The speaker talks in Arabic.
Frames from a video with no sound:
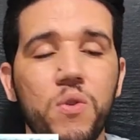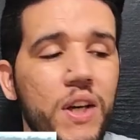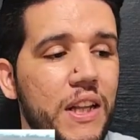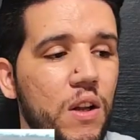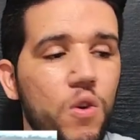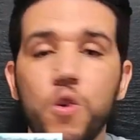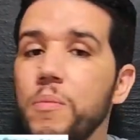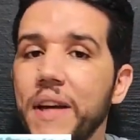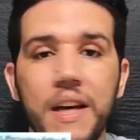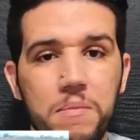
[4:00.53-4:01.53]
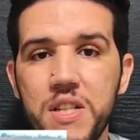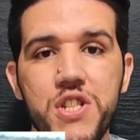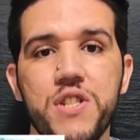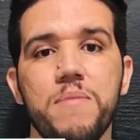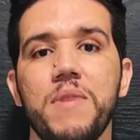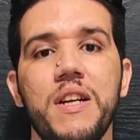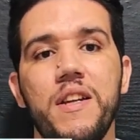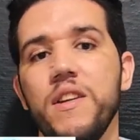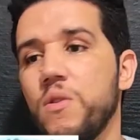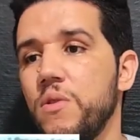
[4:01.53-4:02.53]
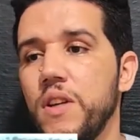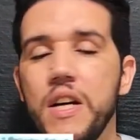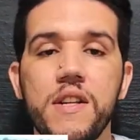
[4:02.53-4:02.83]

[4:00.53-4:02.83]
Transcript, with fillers: وكيطلقوهم كاملين جمله يعني يكون